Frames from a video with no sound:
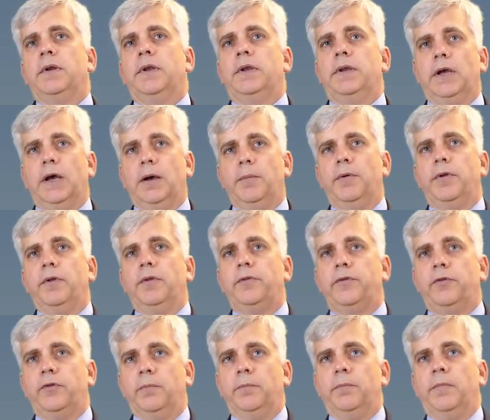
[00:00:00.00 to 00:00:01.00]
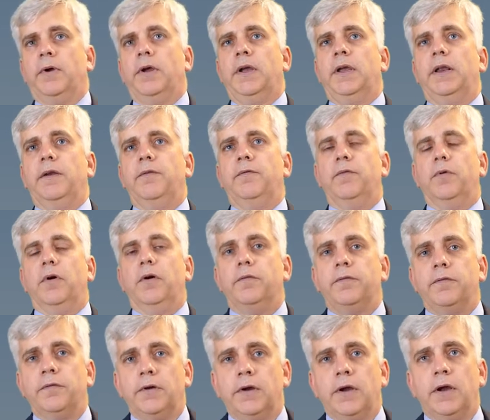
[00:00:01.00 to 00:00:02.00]
Ich habe zum
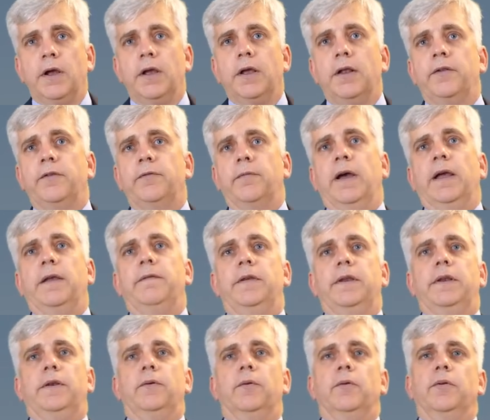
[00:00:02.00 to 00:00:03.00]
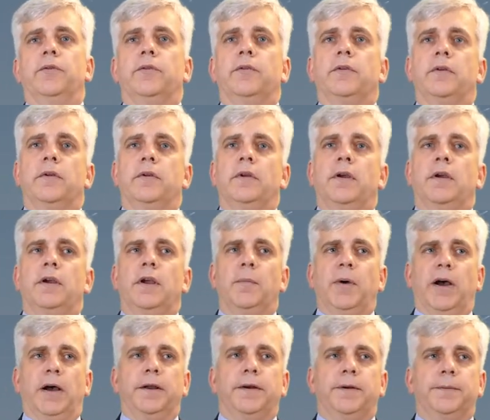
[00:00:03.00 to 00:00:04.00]
Entwurf zwei Videos gemacht.